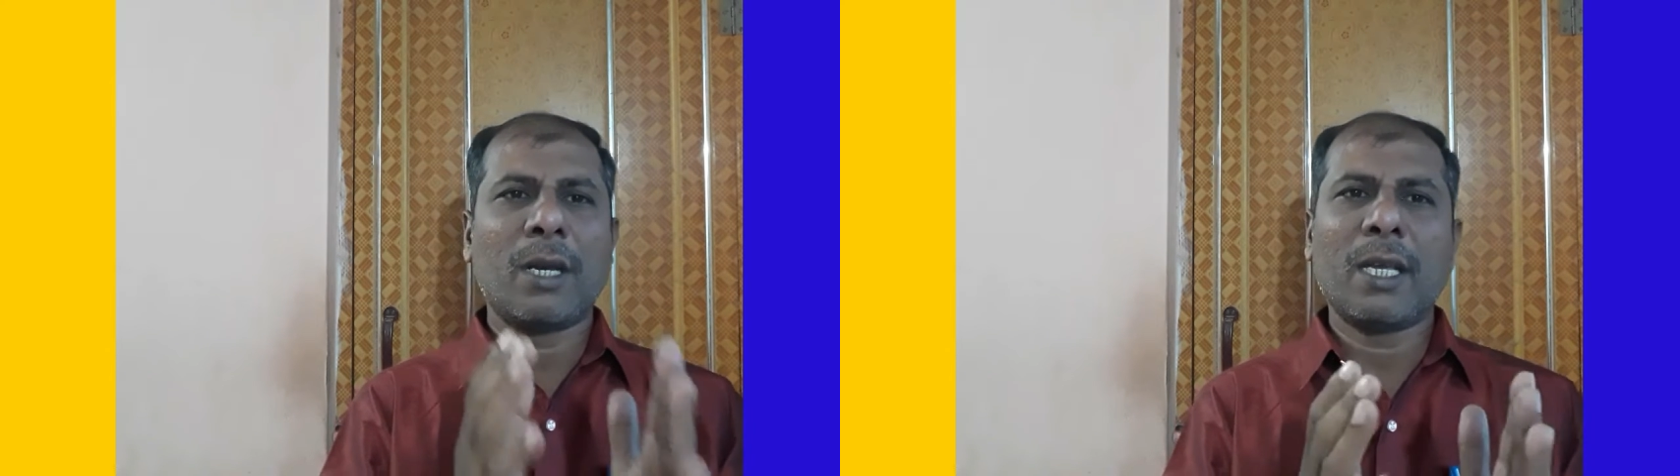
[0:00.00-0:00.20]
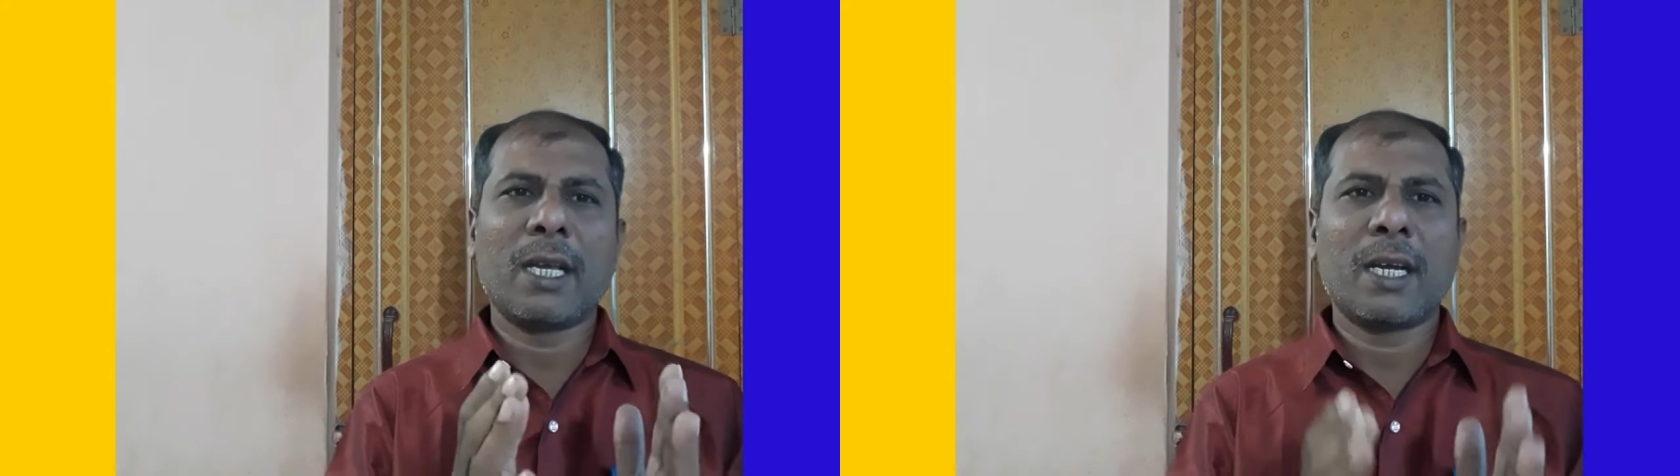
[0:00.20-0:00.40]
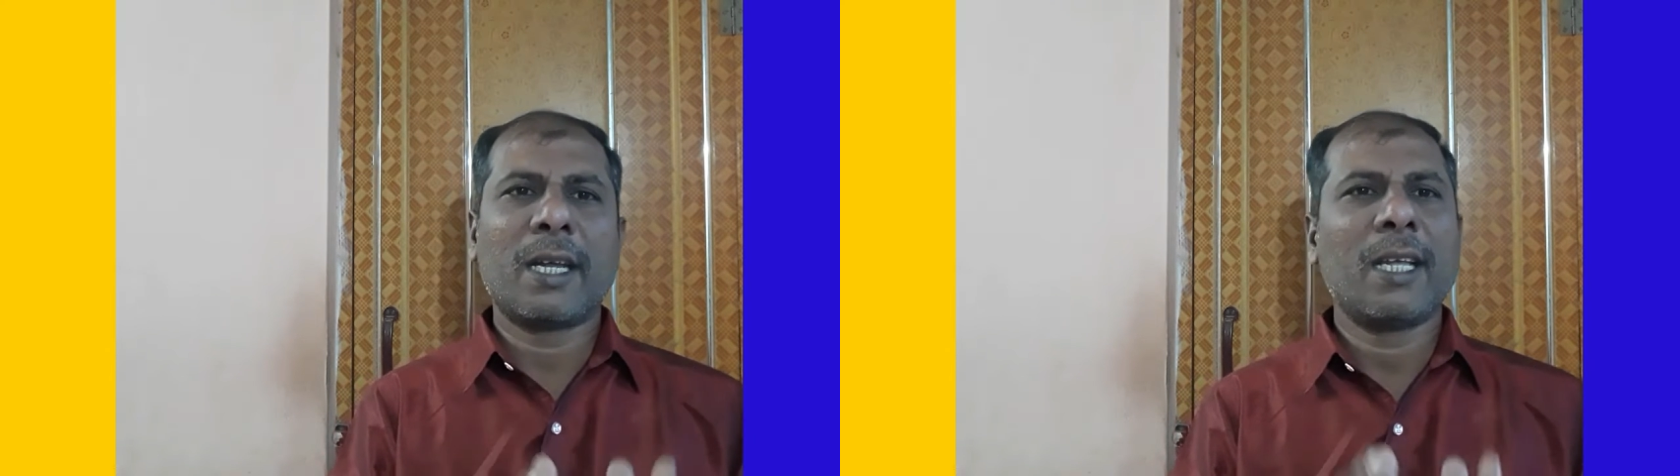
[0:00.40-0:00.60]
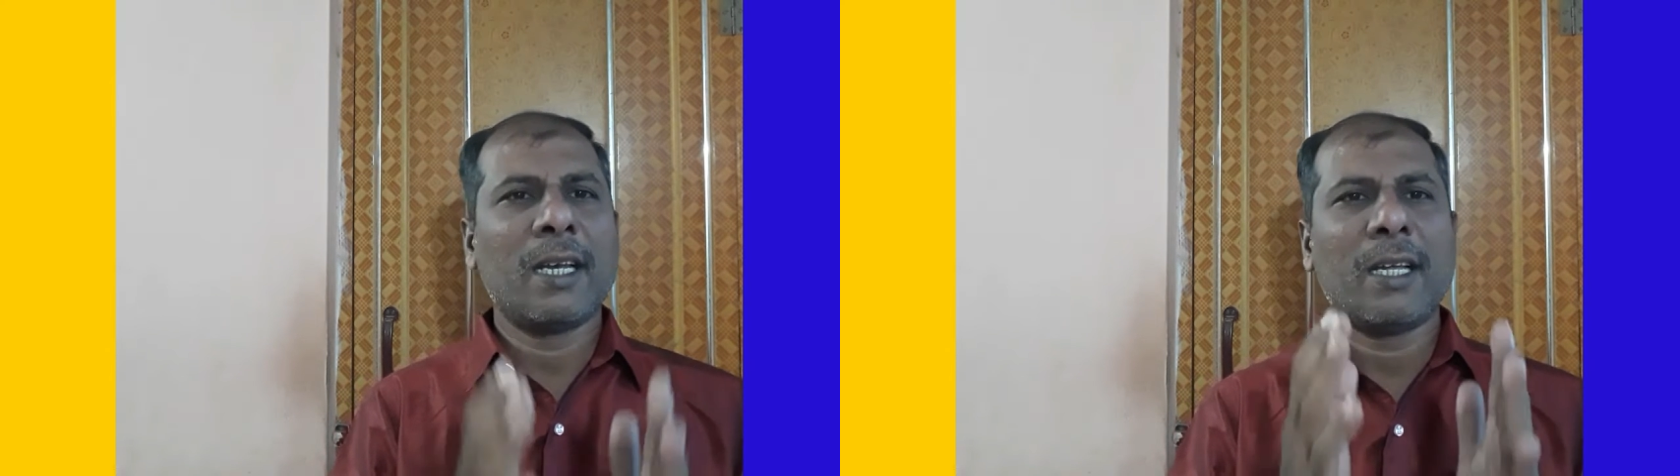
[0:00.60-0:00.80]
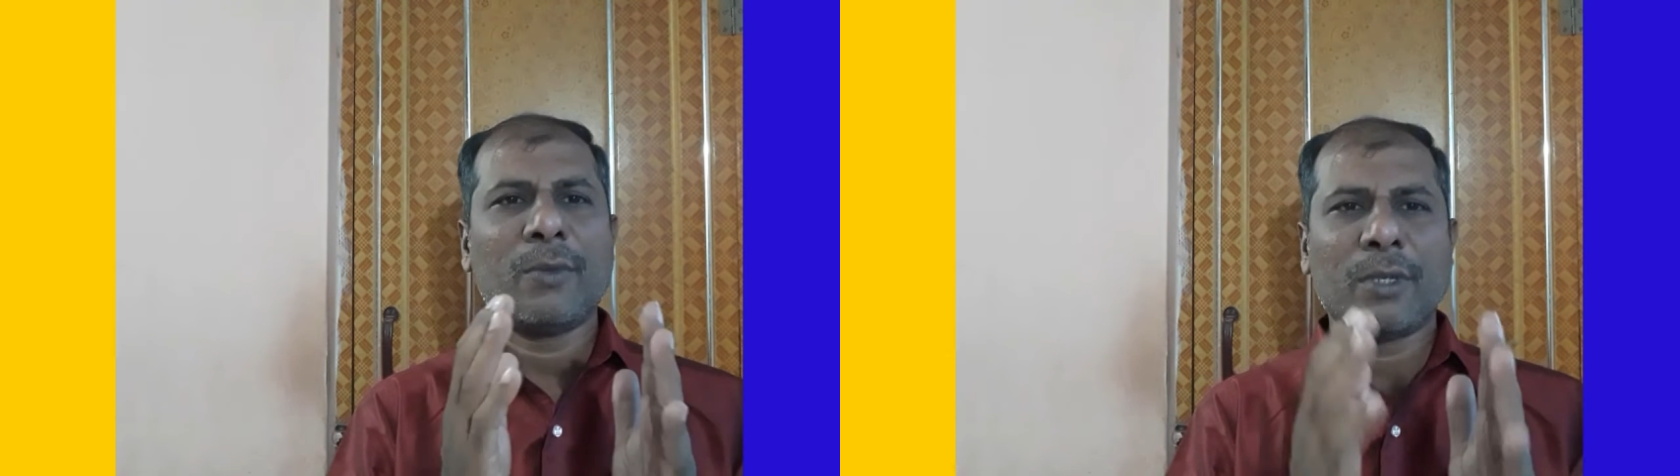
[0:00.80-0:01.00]
மளிகை கடை
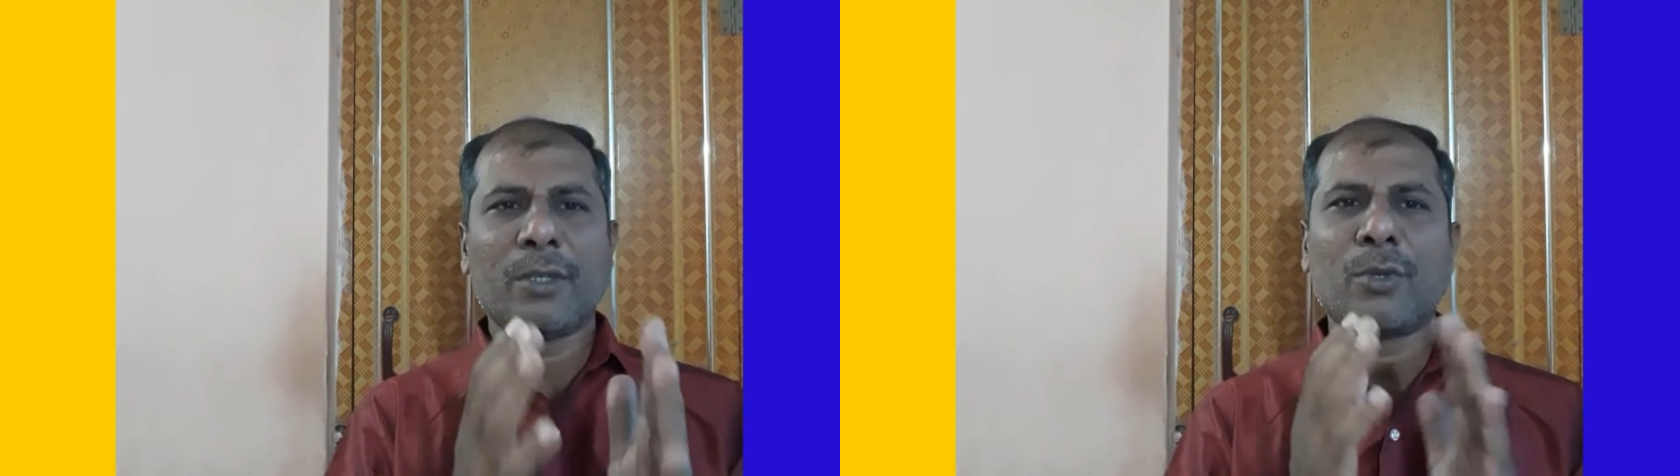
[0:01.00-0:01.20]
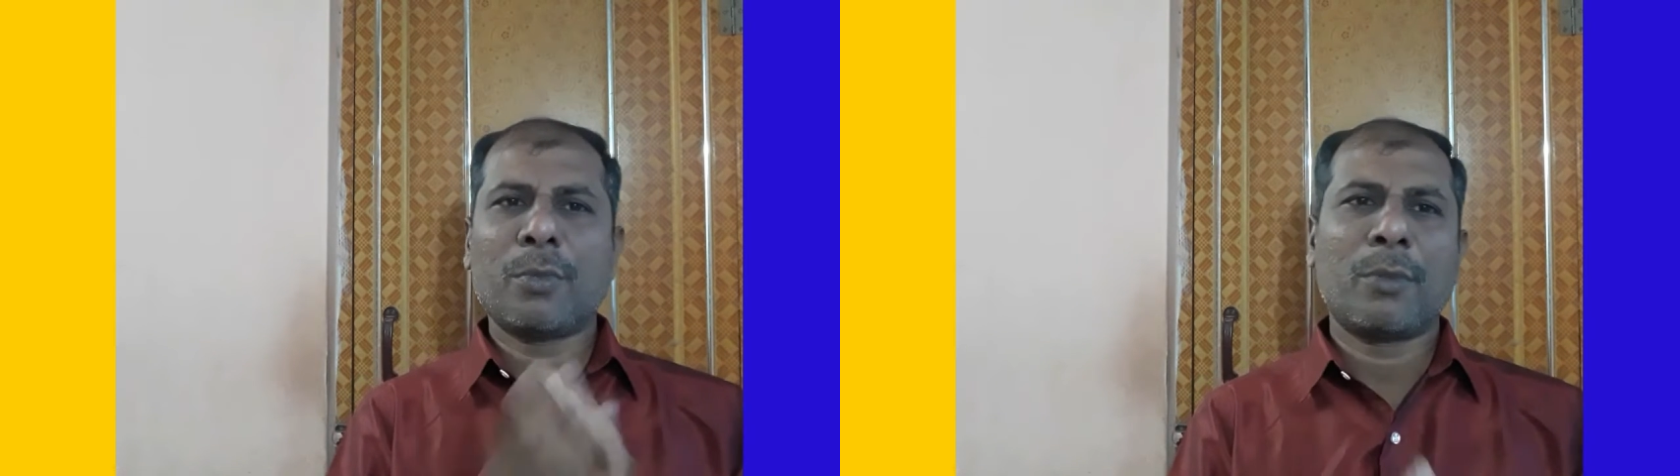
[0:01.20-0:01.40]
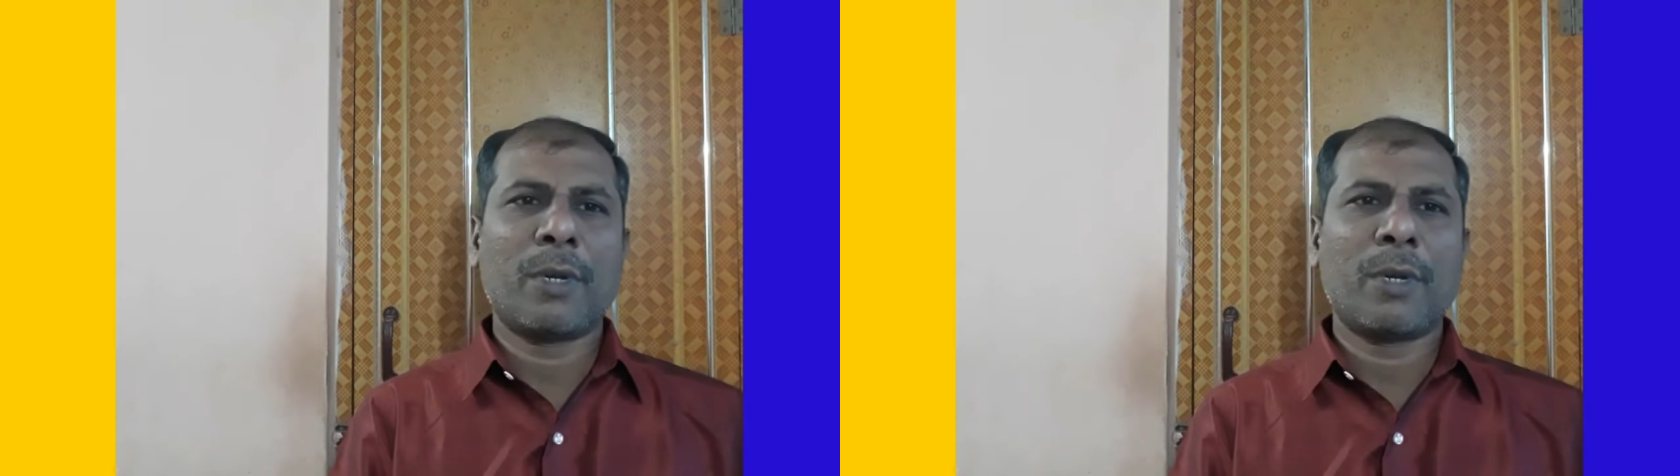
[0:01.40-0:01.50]
இல்லை ஒரு சூப்பர்